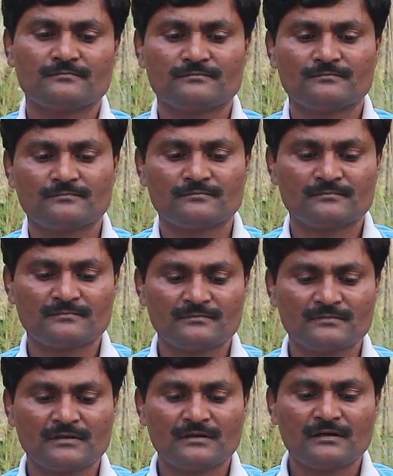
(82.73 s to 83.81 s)
डूब
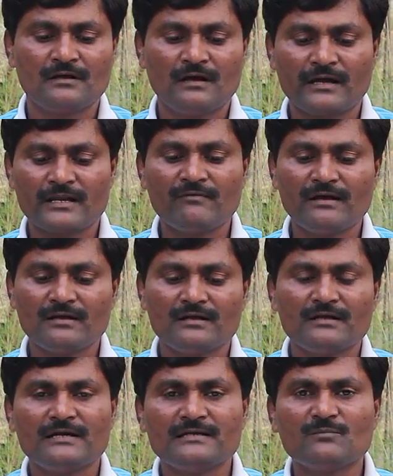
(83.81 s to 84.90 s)
जाएगा पानी में नीचे
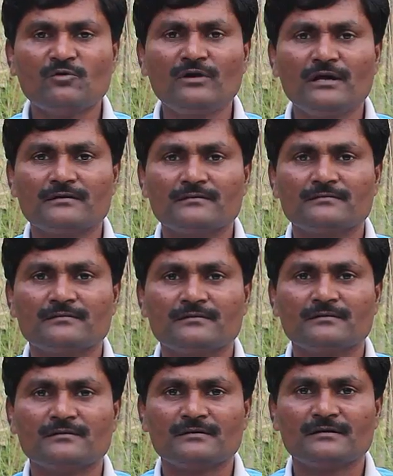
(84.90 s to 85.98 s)
इसका मतलब यह है कि
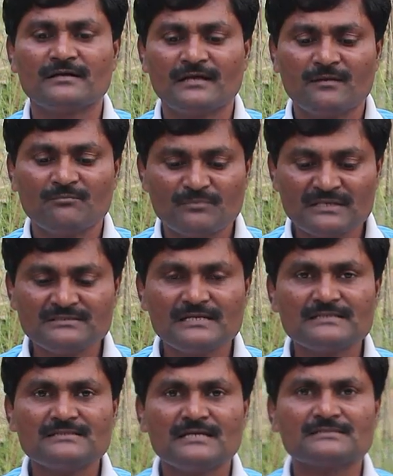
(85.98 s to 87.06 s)
छिले
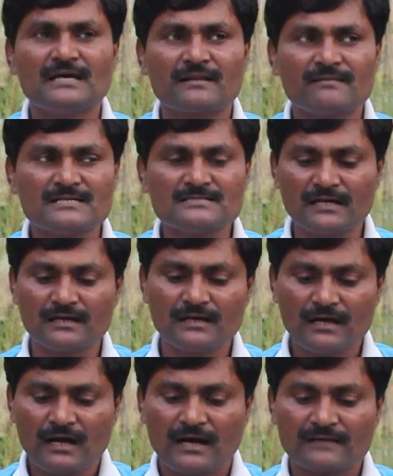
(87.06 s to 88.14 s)
संतरे का घनत्व
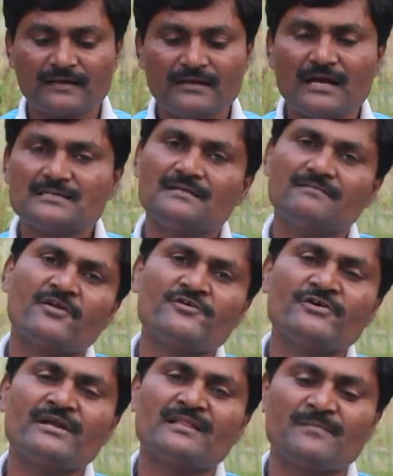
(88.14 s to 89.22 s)
पानी से
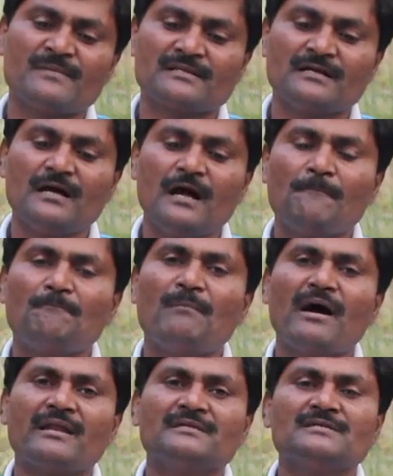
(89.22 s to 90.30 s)
ज़्यादा होगा
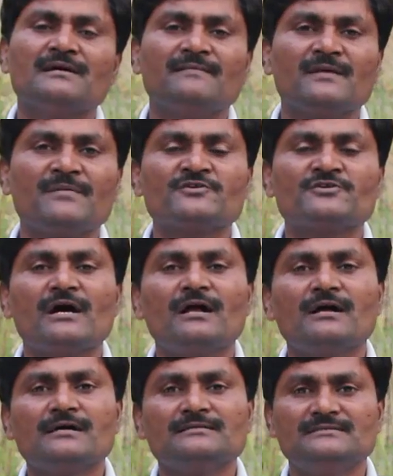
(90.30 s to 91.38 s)
तभी वो डूबता
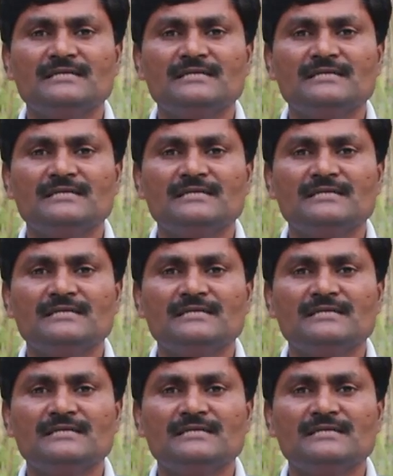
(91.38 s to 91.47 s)
है